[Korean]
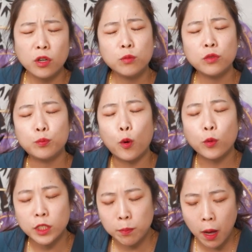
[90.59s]
너무
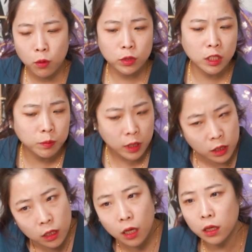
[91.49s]
복잡하고
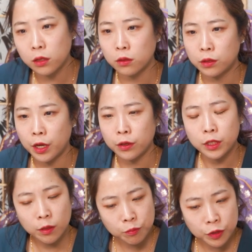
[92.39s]
깊게 생각해서 그래요.
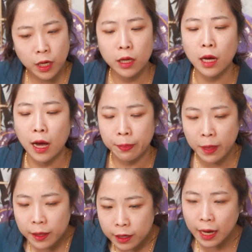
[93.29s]
심플하게
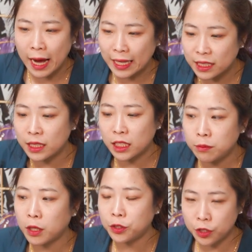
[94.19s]
간단하게
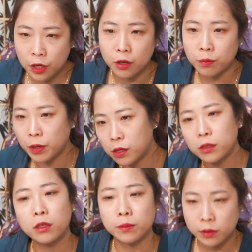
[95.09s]
가지치면요.
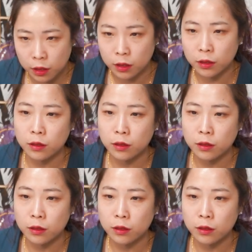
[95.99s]
별거 없어요.